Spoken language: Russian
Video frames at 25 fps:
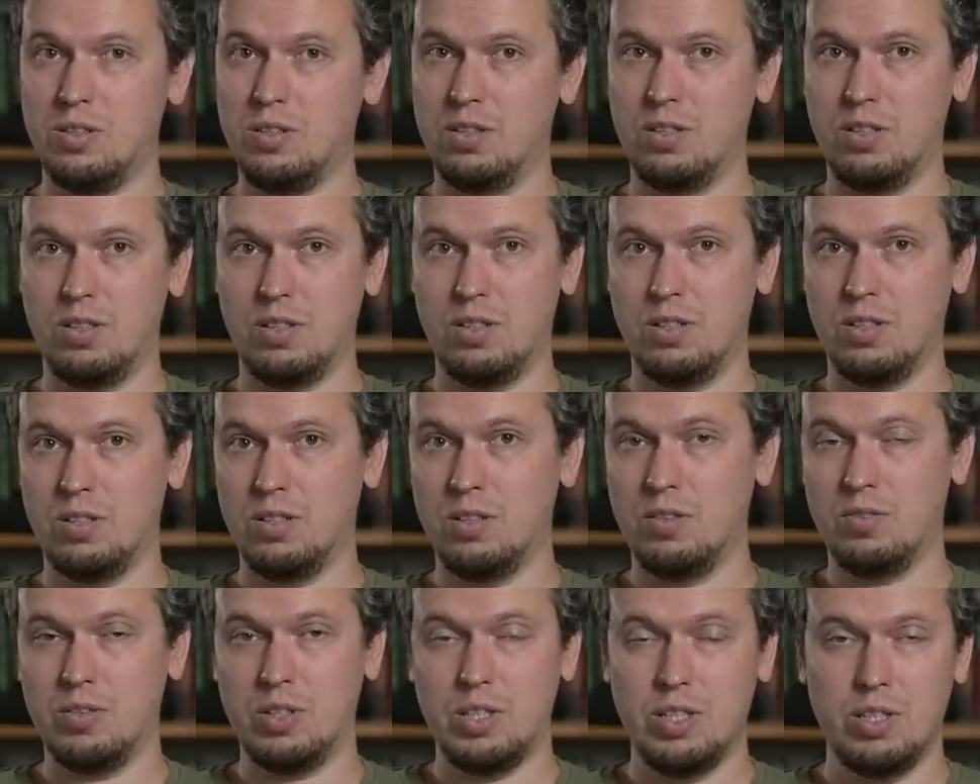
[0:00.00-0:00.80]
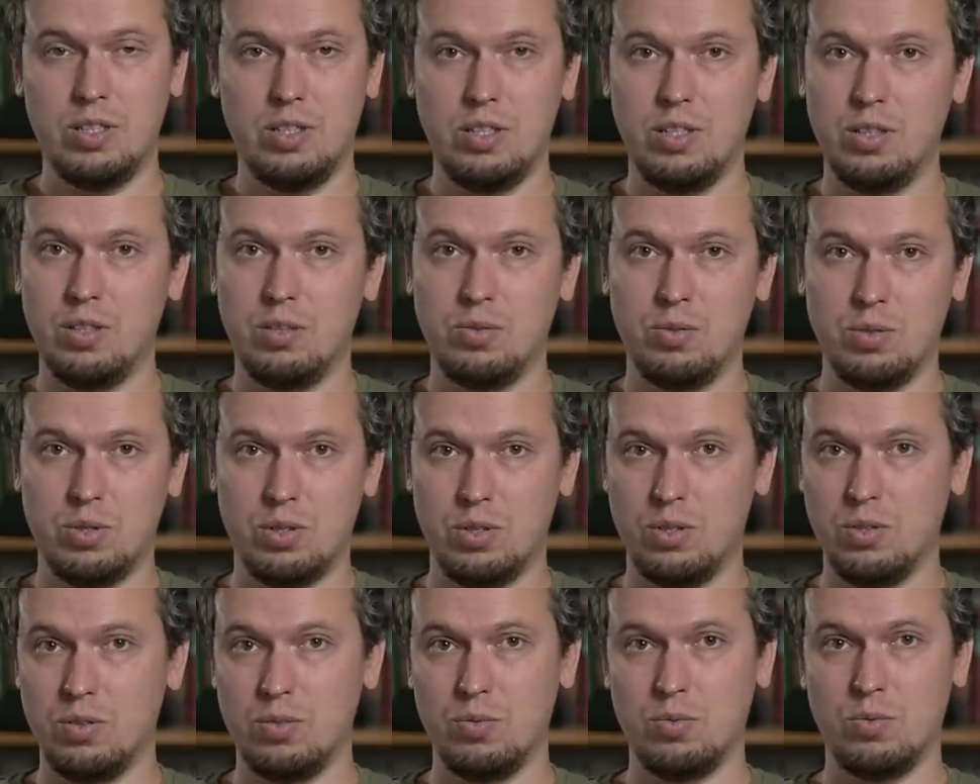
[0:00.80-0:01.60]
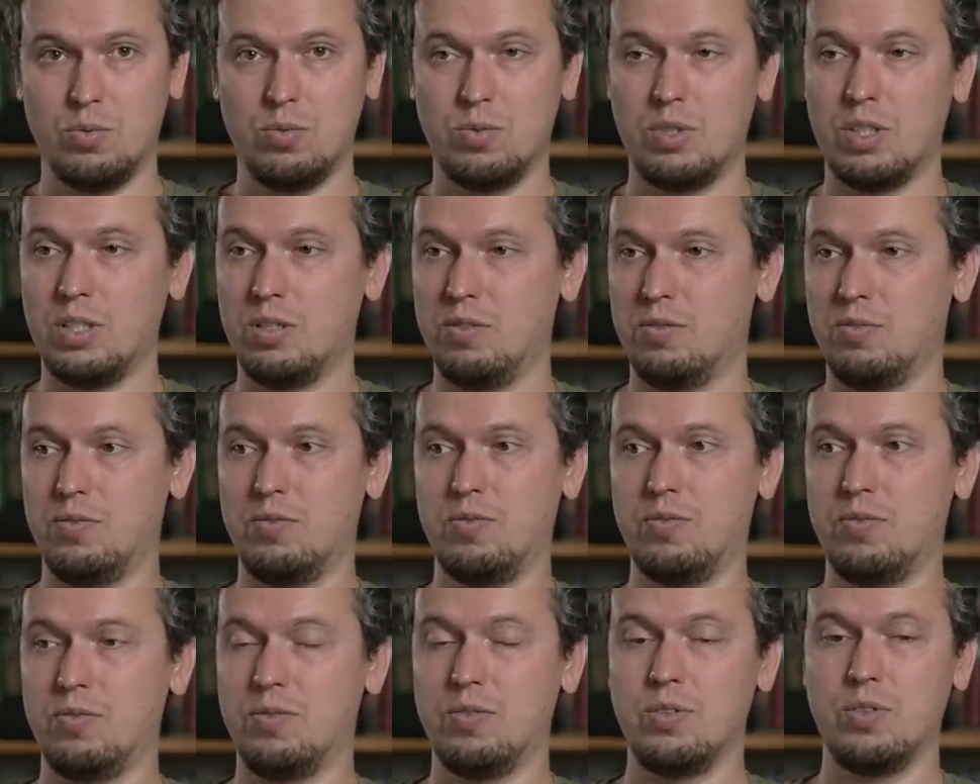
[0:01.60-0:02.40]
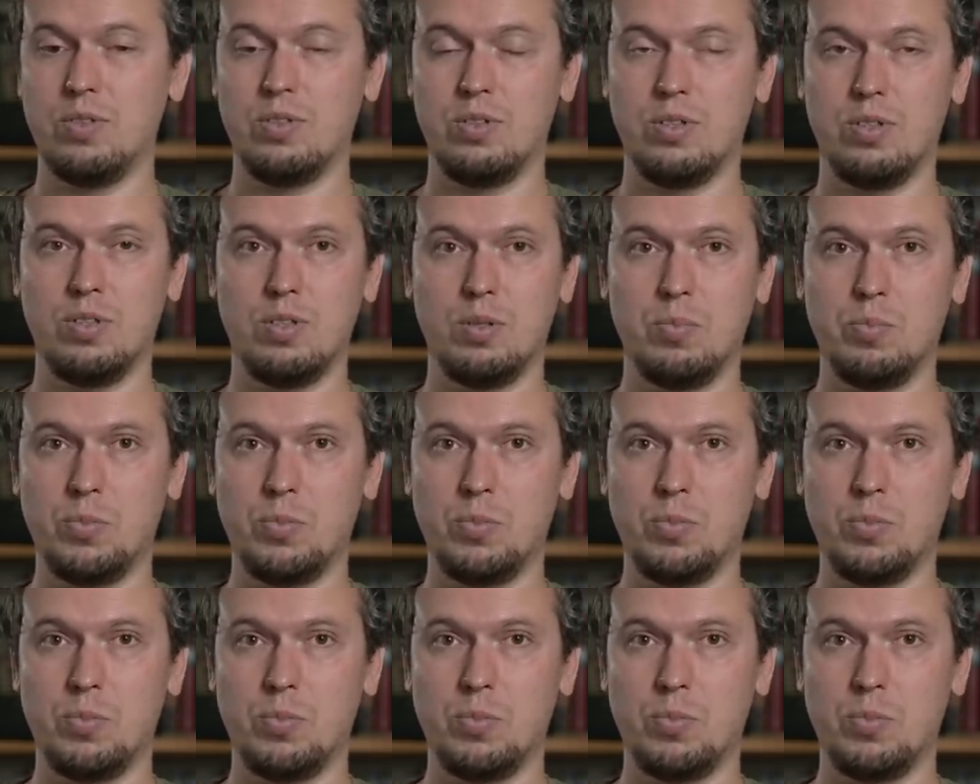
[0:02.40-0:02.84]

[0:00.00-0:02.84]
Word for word: на 2,3, то есть это ну как в в э,